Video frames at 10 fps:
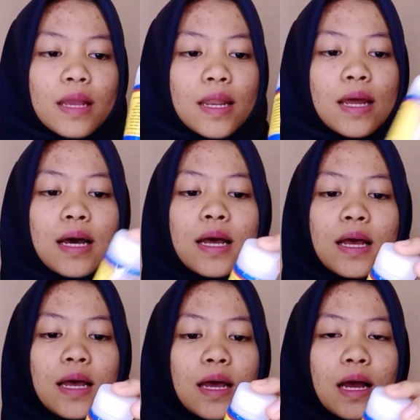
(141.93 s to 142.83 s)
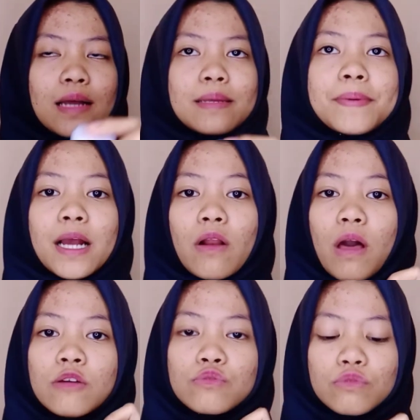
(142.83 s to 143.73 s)
nah tapi kalau
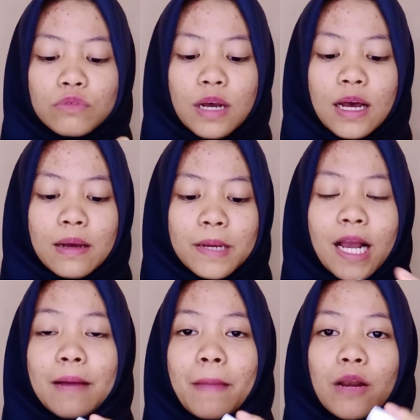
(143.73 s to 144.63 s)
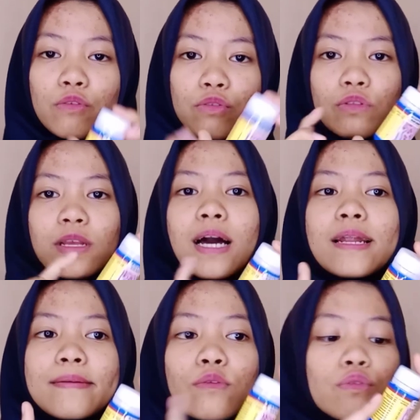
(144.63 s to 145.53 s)
aku tuh nggak nggak manut nggak
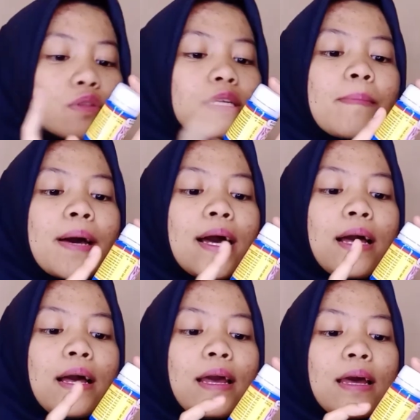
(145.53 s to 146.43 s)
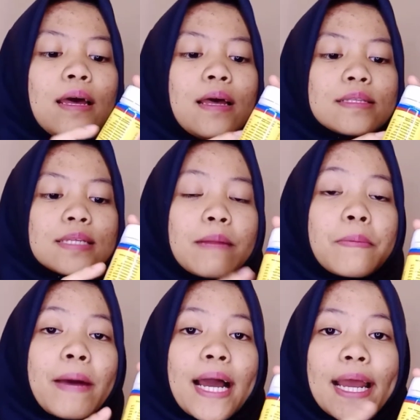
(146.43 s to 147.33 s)
nurut sama cara
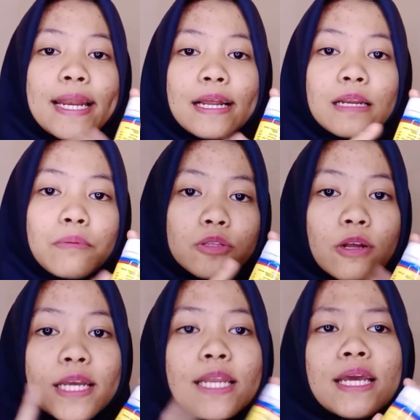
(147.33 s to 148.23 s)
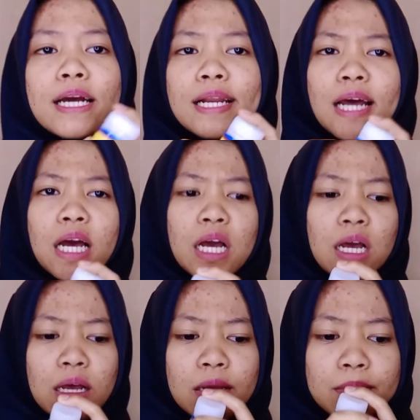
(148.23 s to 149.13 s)
pemakaian yang di botol ini karena
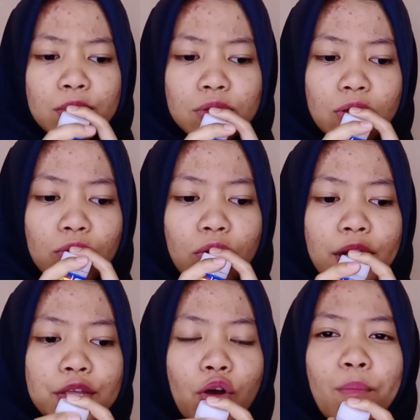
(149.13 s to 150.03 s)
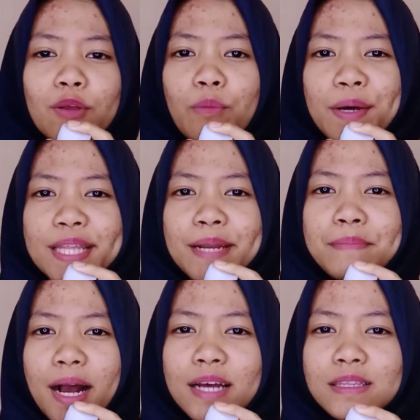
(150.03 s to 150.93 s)
menurut aku kayaknya obat-obatan
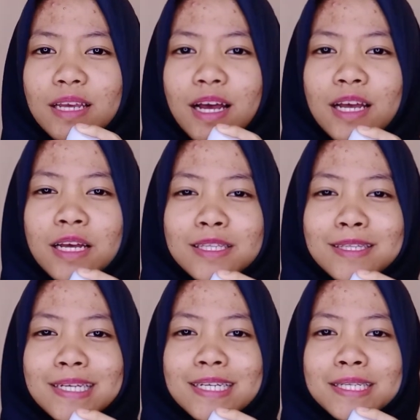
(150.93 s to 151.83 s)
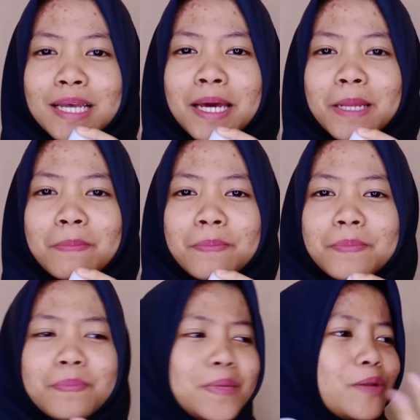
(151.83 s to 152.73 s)
banget ya e, sehari
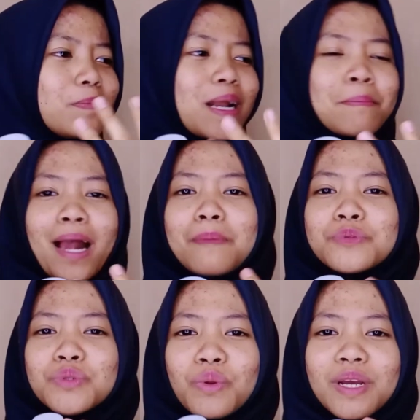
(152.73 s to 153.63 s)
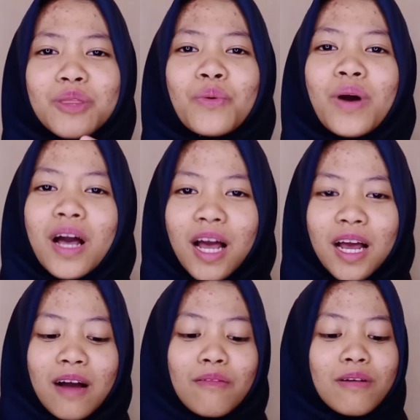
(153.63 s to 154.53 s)
minum 6 kapsul gitu
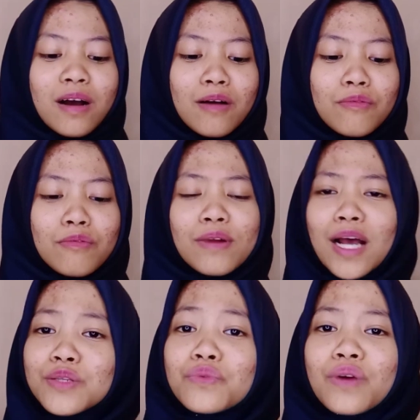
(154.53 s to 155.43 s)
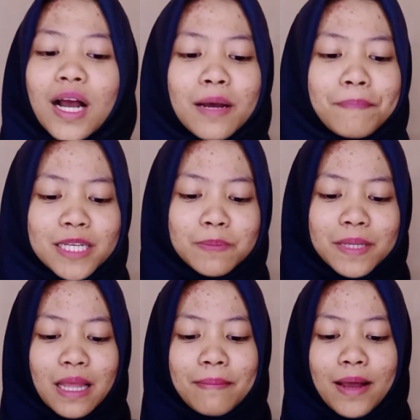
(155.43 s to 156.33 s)
aku, aku kurang suka pas
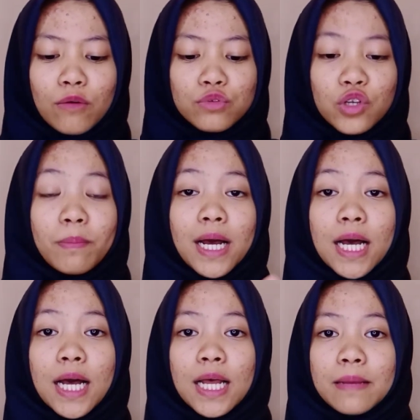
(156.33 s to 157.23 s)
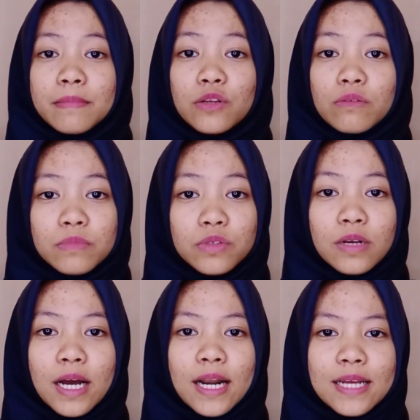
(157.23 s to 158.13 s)
pertama aku coba minum
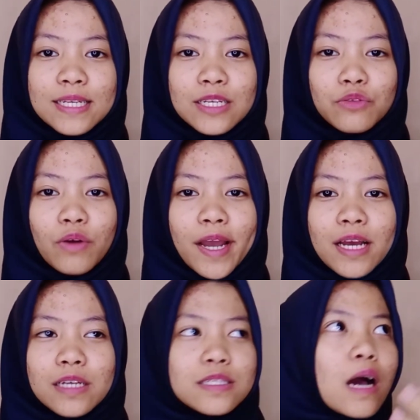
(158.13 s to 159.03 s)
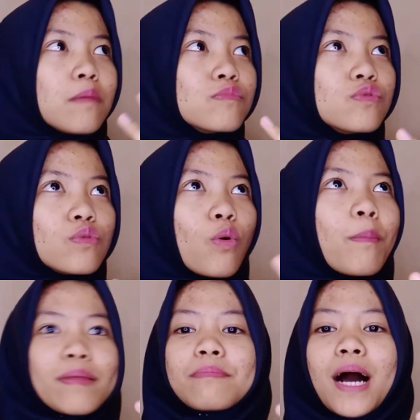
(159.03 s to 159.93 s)
juga rasanya tuh kayak jamu
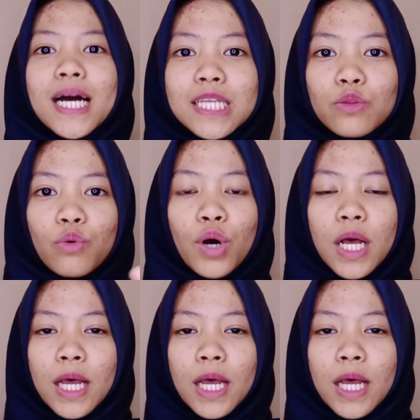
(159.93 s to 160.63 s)
obat banget gitu